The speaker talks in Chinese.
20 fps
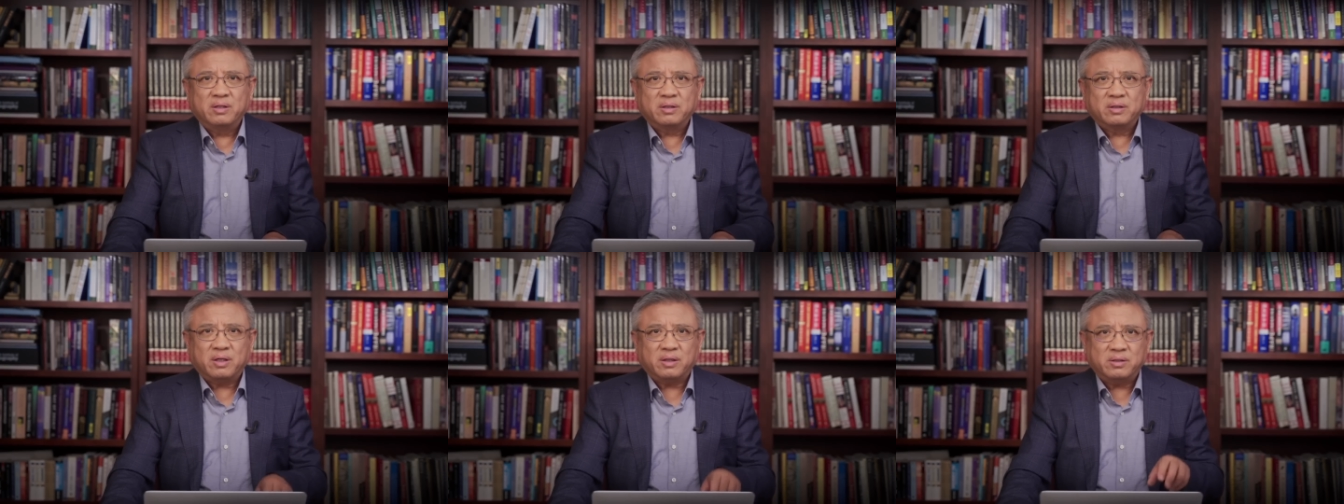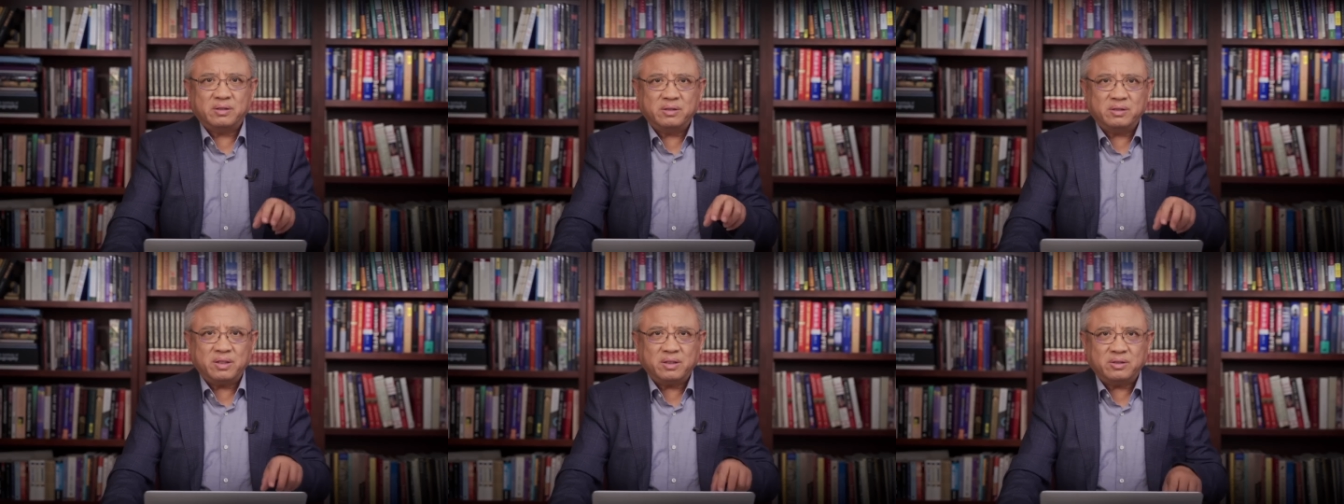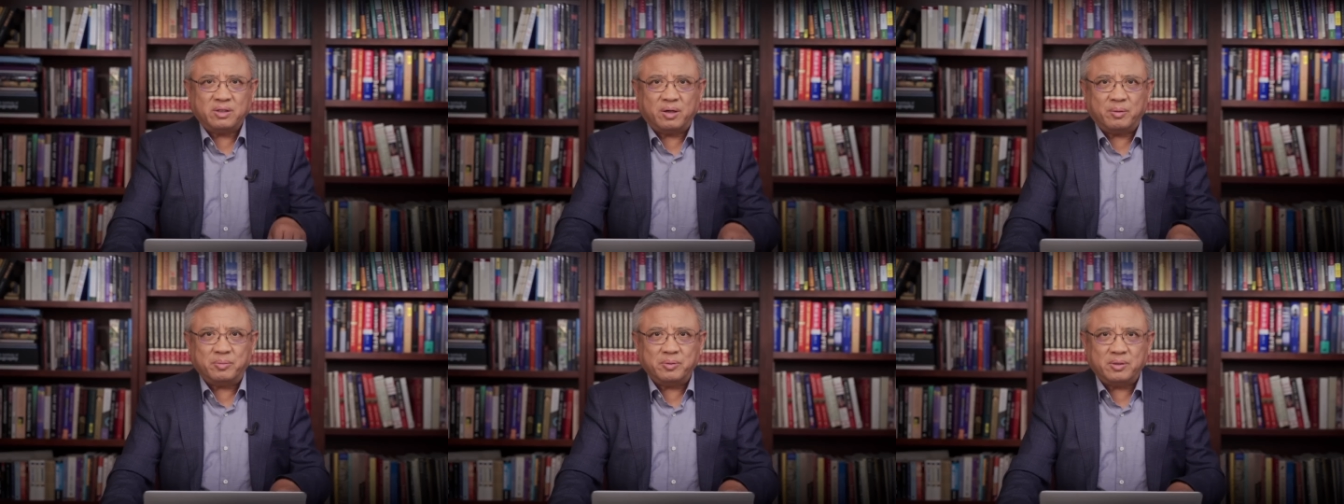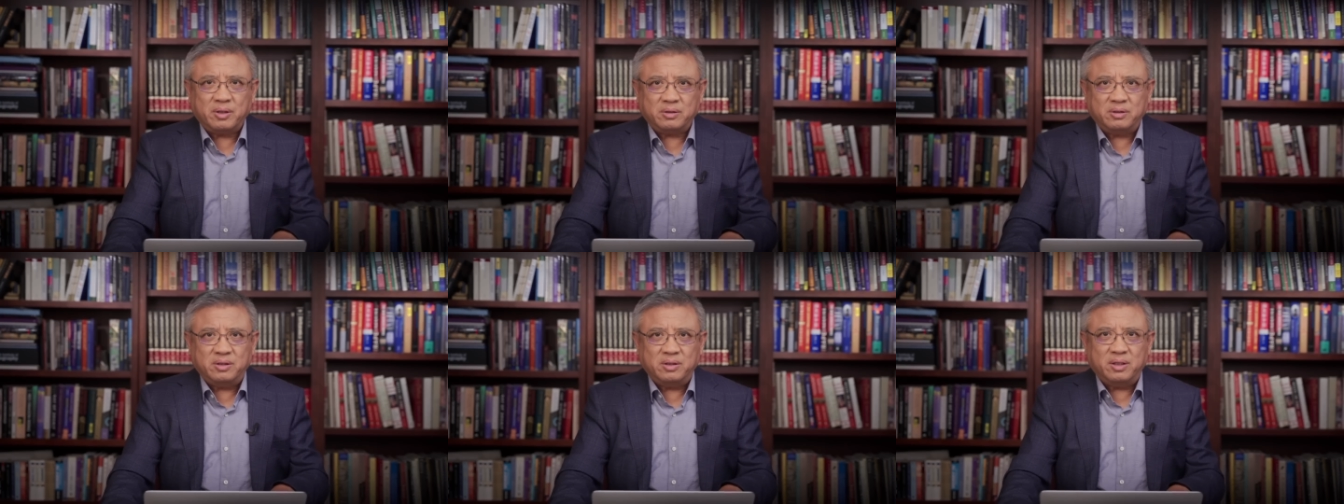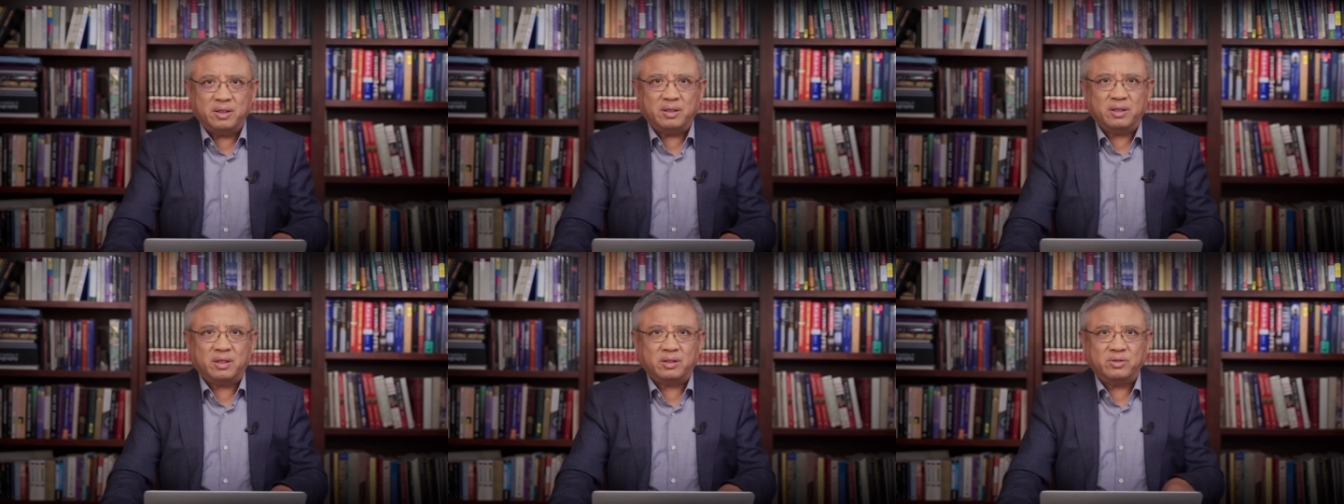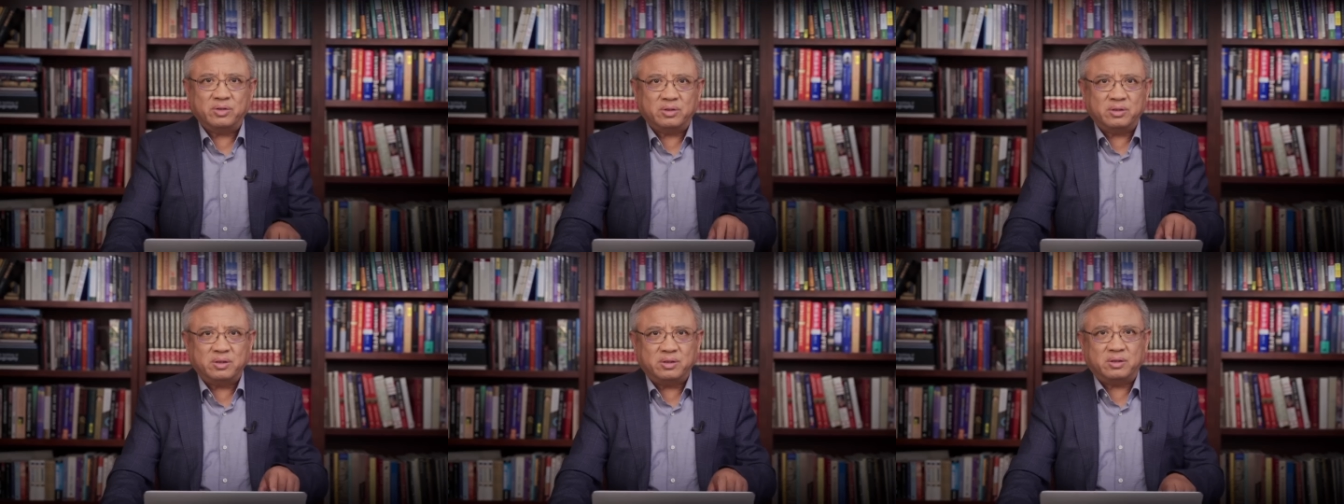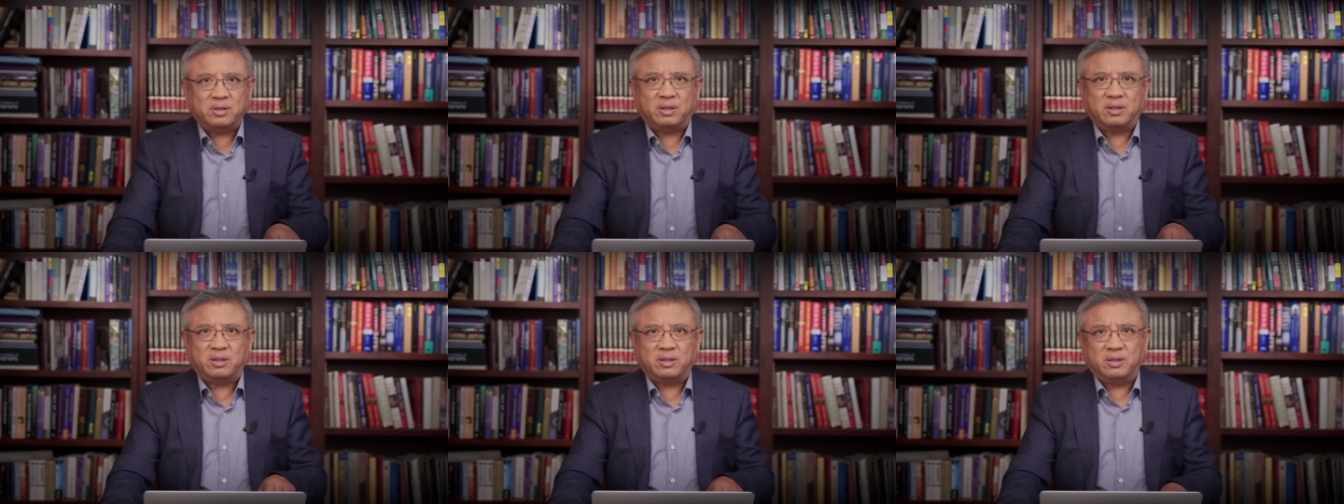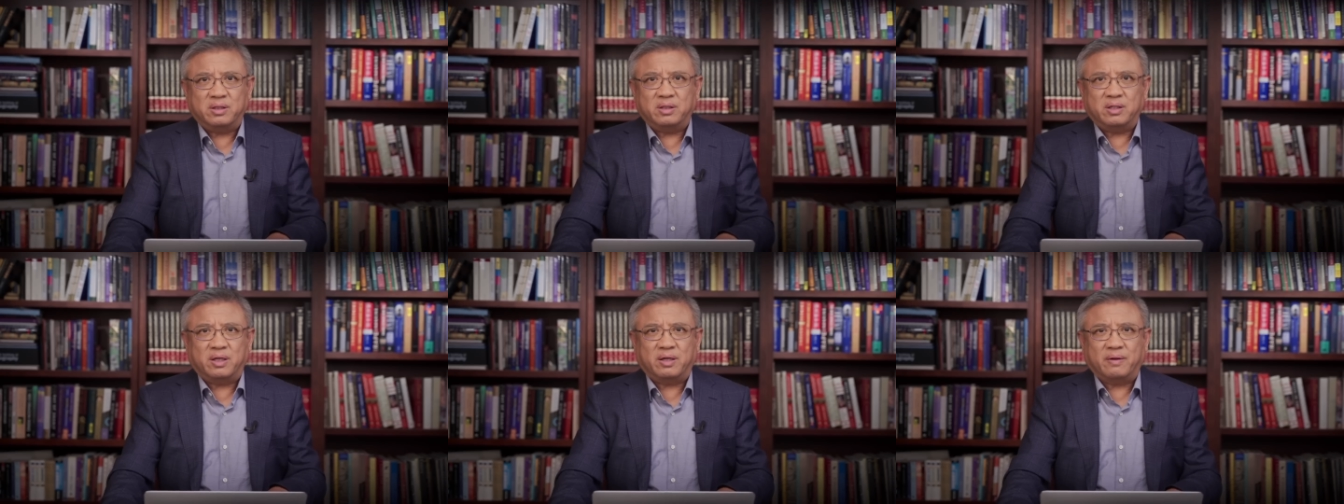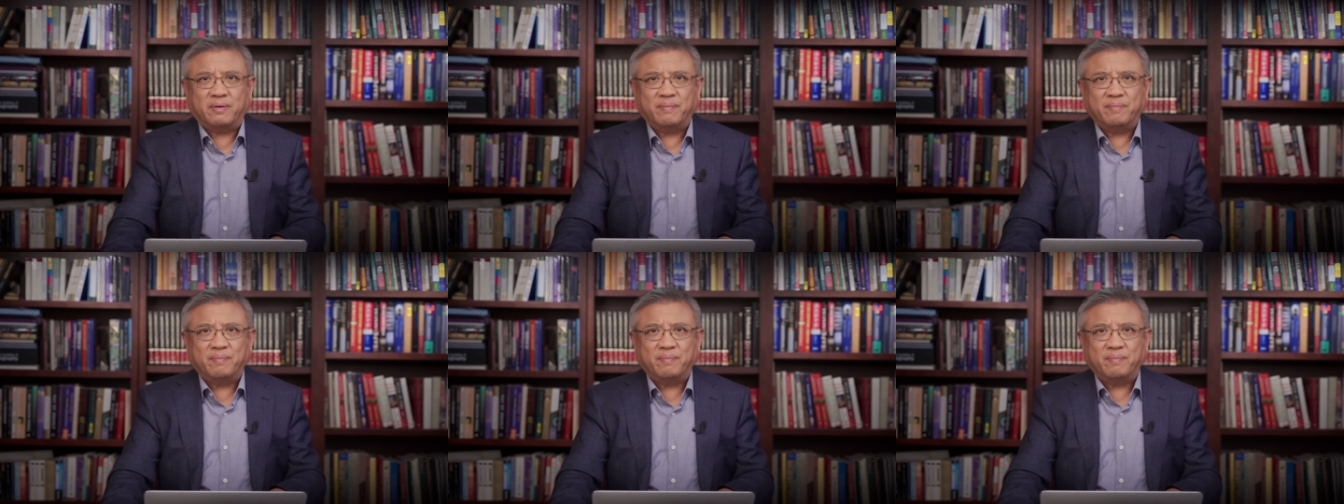他实在找不到敌人呢，就制造一个敌人。